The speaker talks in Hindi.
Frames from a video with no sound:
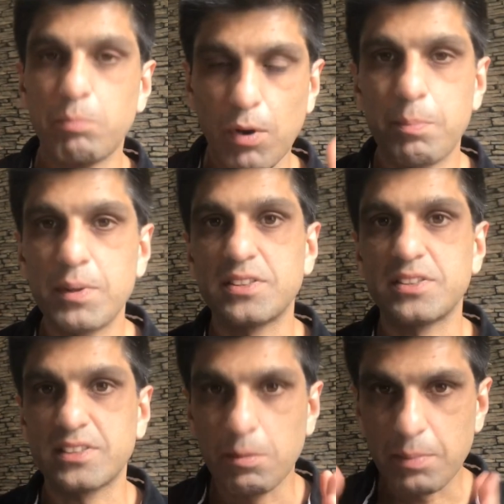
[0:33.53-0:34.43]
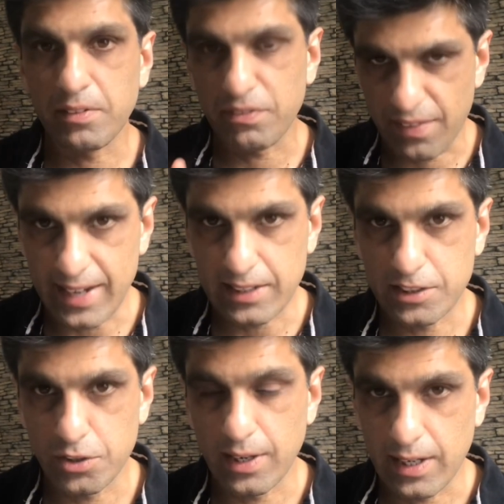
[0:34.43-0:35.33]
प्रॉपर स्टबन फैट
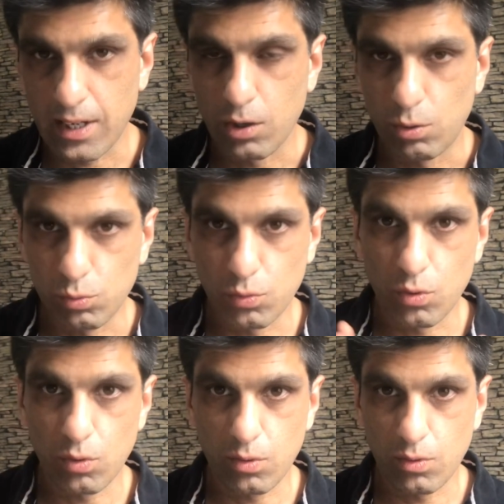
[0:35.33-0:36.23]
जो है ना वो